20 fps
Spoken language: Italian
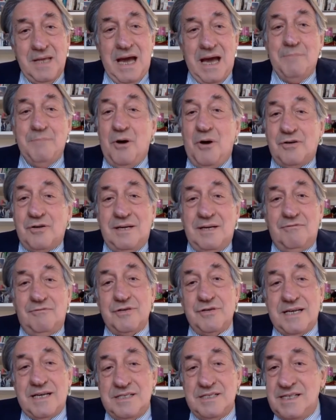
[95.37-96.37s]
ai pochi
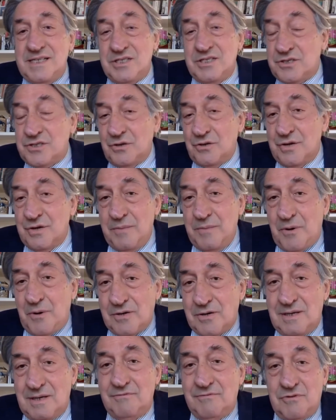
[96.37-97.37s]
lavori che esistono, i
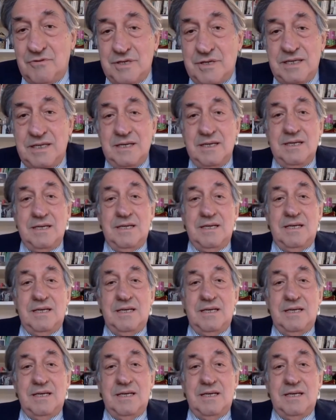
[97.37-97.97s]
pochi lavori